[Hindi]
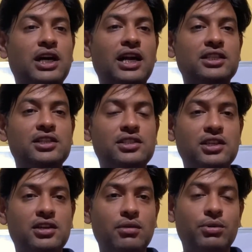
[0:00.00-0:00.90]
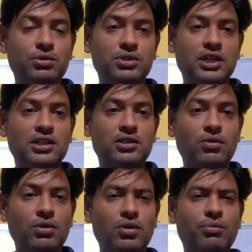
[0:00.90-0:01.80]
स्टार्ट से सीखना बहुत ज्यादा
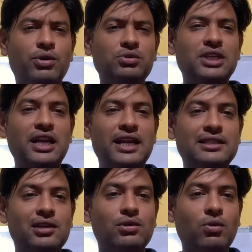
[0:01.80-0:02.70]
जरूरी और बहुत सारे ऐसे